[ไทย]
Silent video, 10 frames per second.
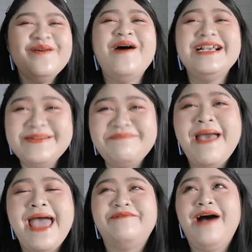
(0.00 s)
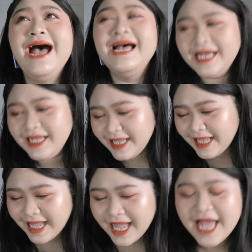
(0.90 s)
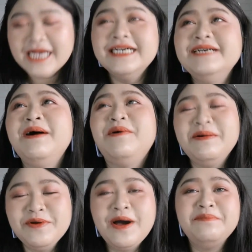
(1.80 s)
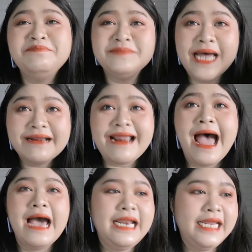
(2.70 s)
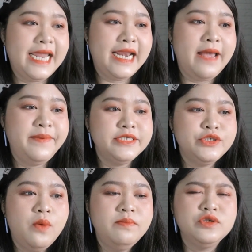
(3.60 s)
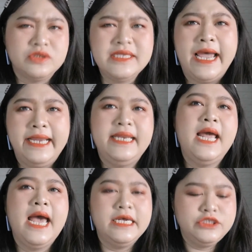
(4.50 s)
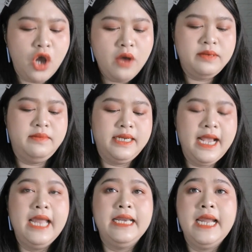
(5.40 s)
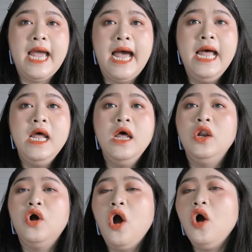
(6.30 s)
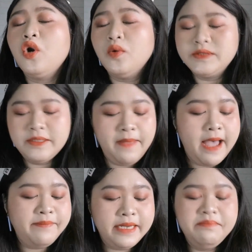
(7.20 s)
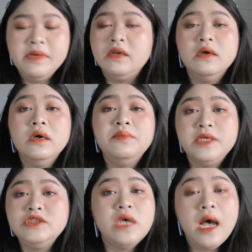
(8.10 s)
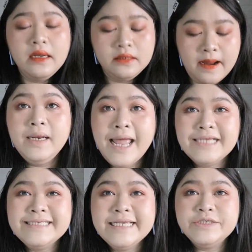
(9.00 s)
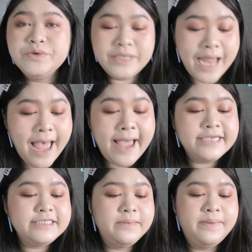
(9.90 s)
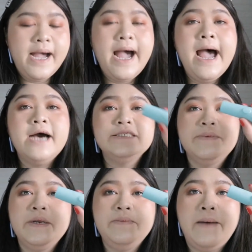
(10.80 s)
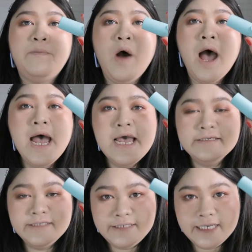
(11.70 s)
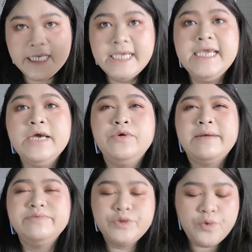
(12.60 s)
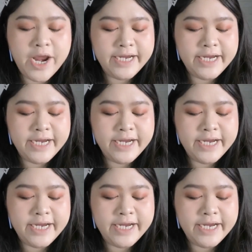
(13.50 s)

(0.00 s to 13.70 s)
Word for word: วัย18วะคือแบบว่ามีความน่ารักอะไรเงี้ยนะคะเป็นส้มสดใสนะคะชอบอีกเหมือนกันนะคะแล้วก็กรบสีปากมิดเหมือนเดิมนะจ๊ะและสีสุดท้ายสีเบอร์5ก็จะเป็นแบบว่าสีเขียวน้ำทะ